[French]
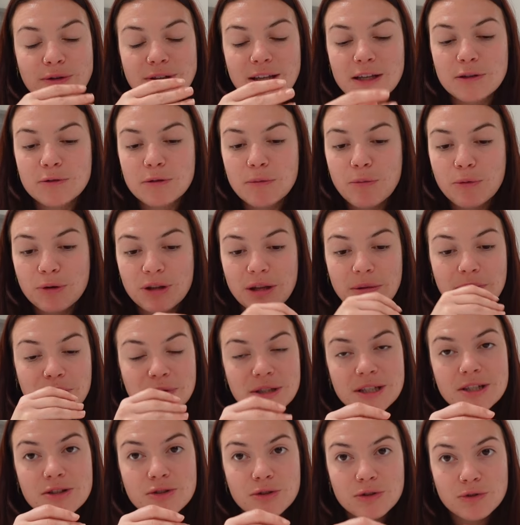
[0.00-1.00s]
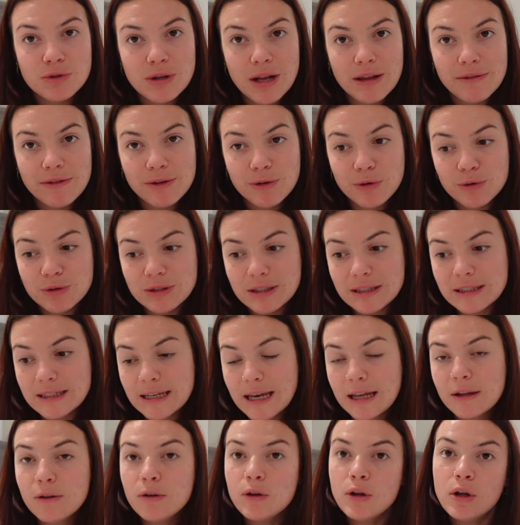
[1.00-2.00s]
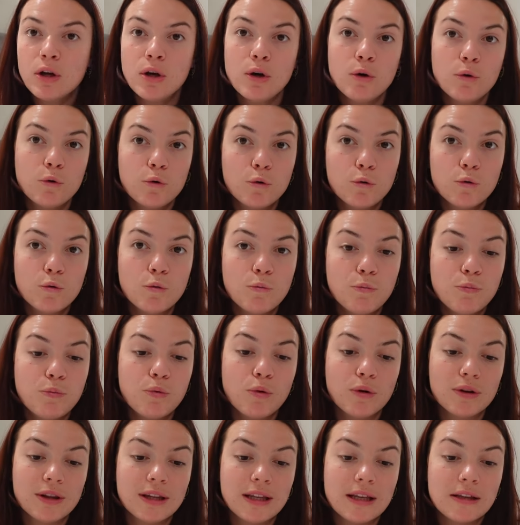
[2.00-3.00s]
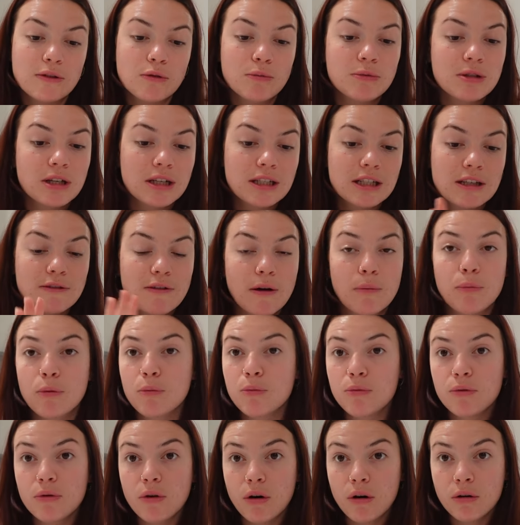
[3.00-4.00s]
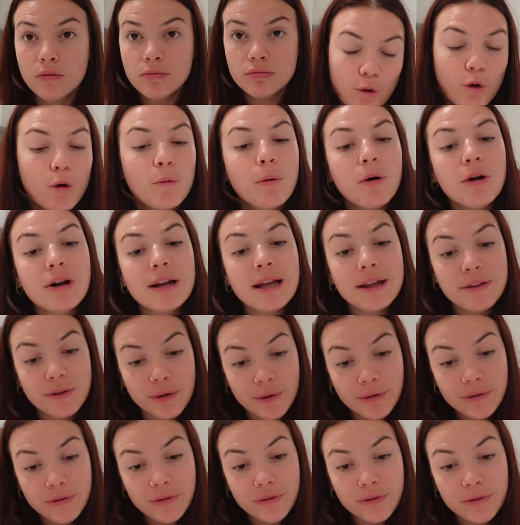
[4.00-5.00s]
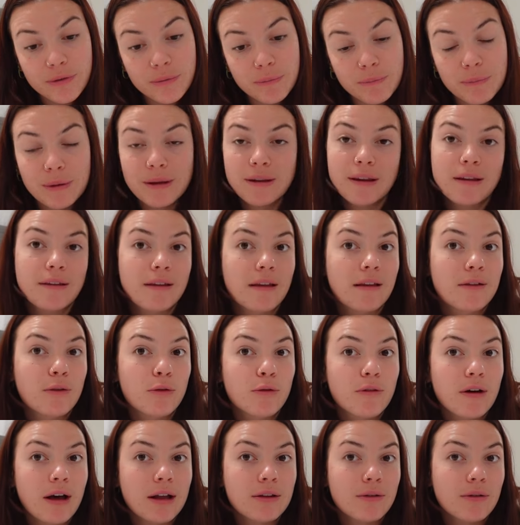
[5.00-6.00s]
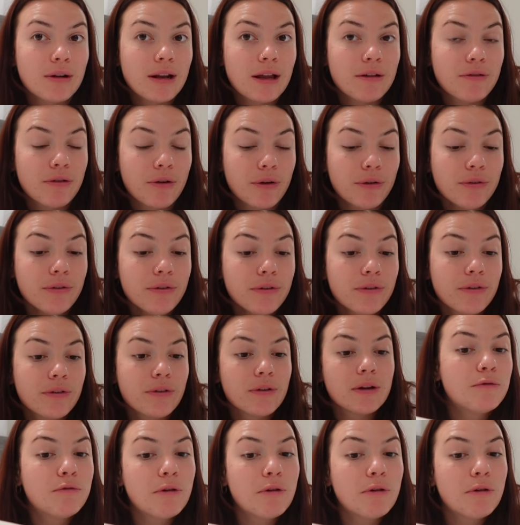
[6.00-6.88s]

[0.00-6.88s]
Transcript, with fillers: ça soit pour des petites choses de la vie quotidienne ou pour des objectifs un peu plus grands. Reprendre la danse, mais ça, ça devra attendre la France.